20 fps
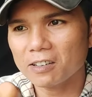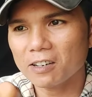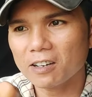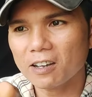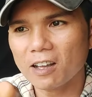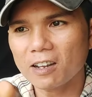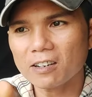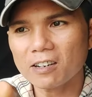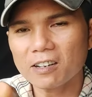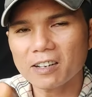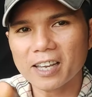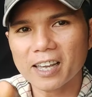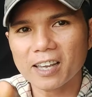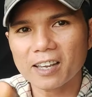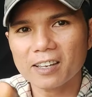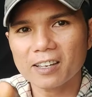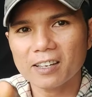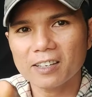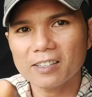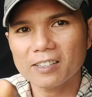nó cắn nó
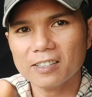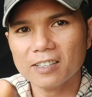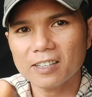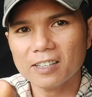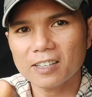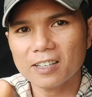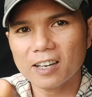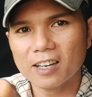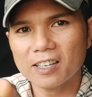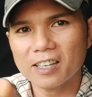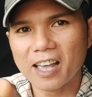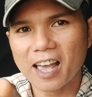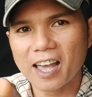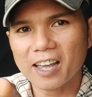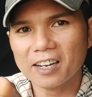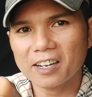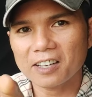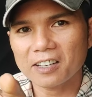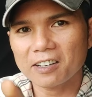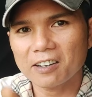kẹt kìa với cái cây
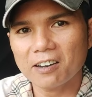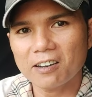dại này